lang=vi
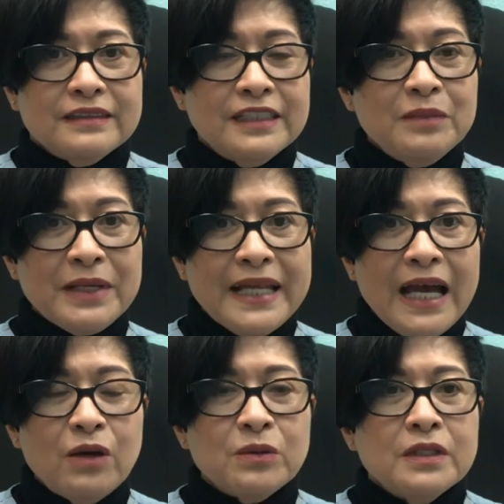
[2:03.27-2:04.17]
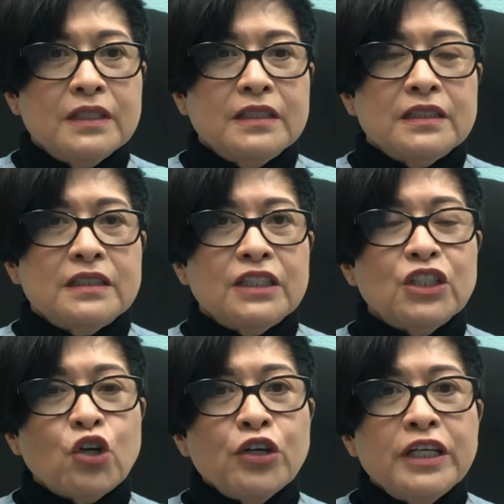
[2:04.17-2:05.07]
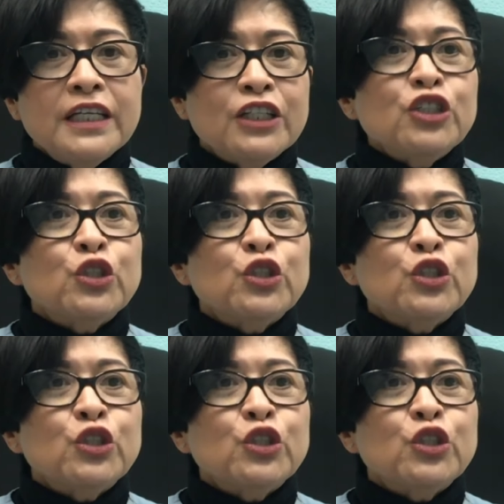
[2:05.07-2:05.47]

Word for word: khi mà đau thì có nghĩa là nó